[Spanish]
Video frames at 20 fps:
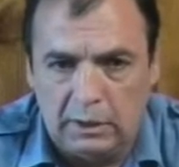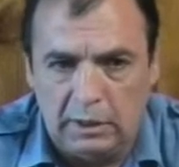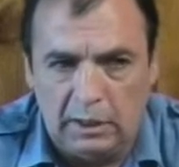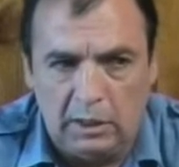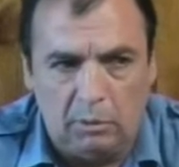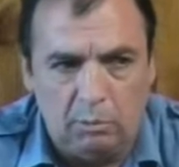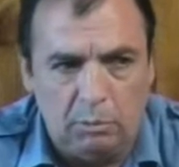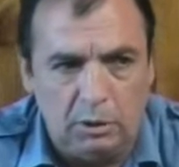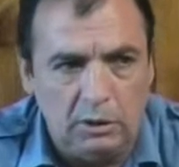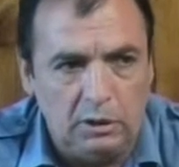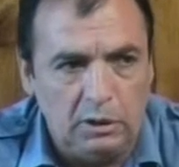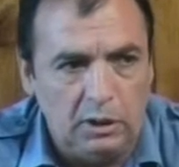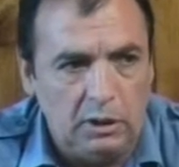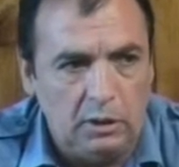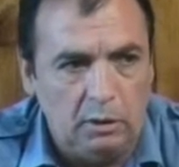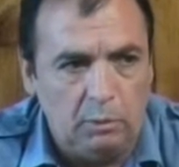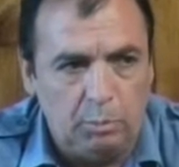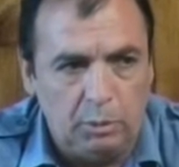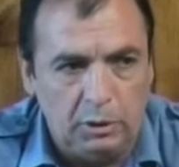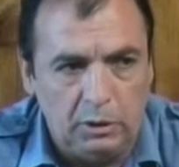
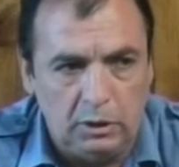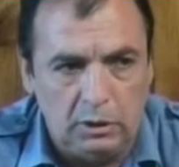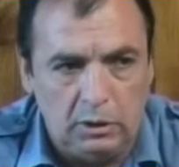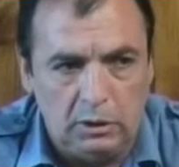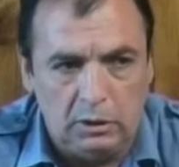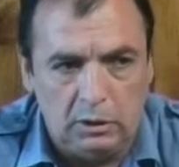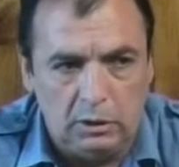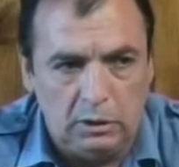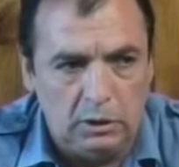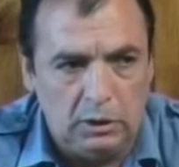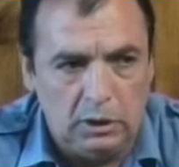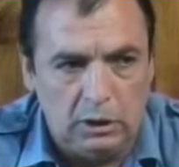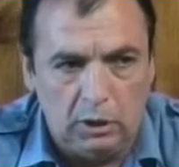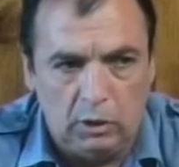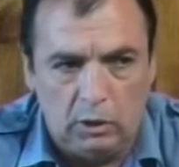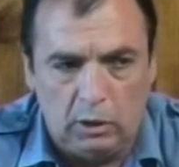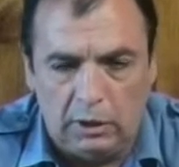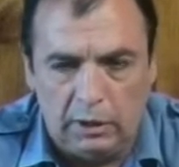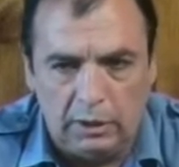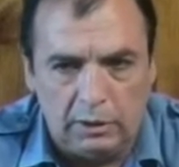Generalmente piden
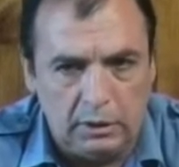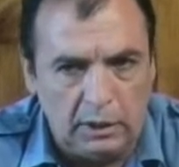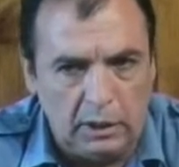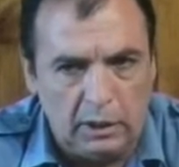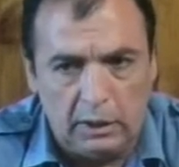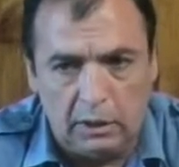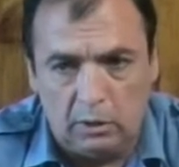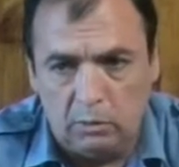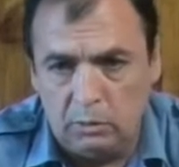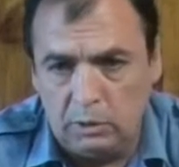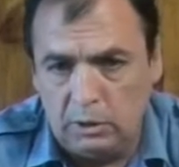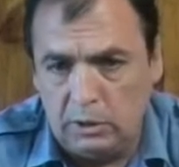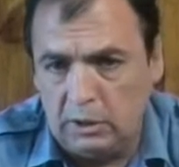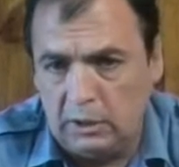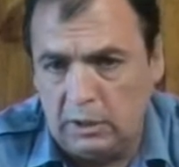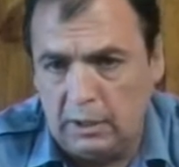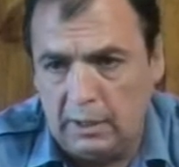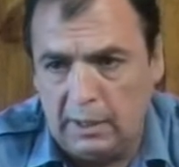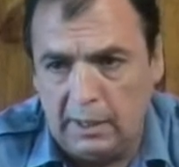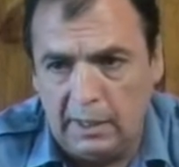dinero el que tenga, como
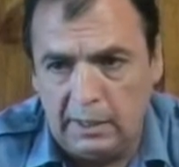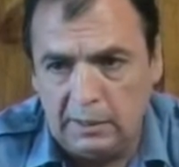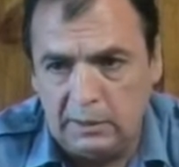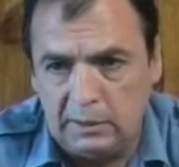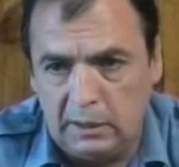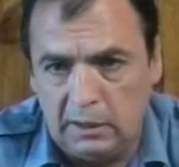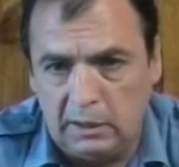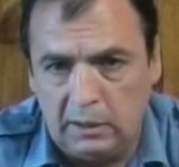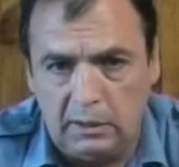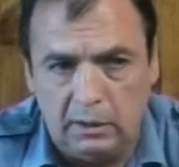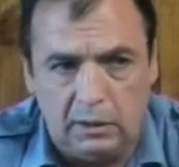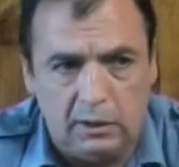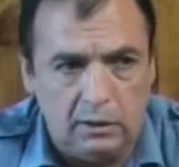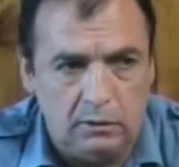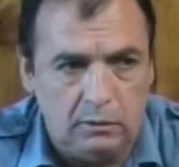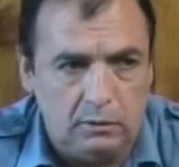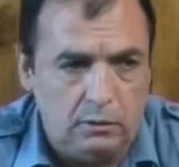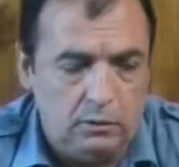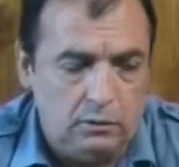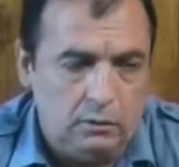dije, en la casa y
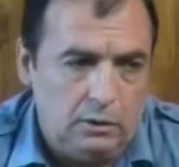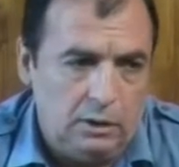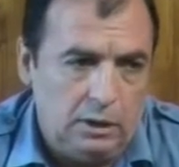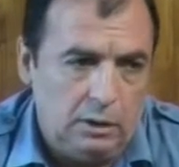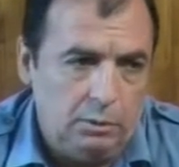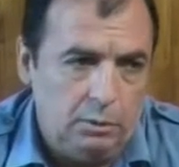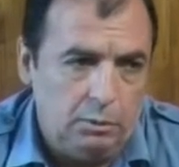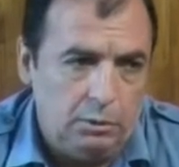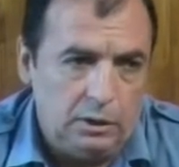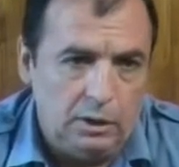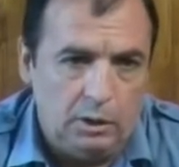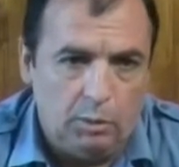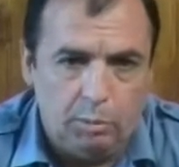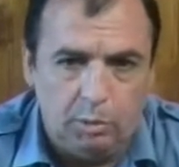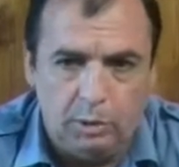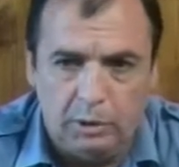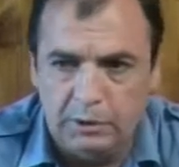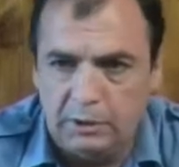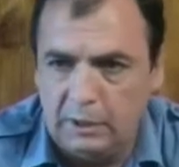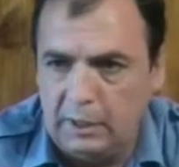que en la vivienda
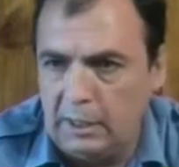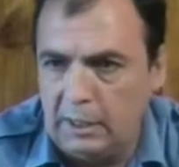puede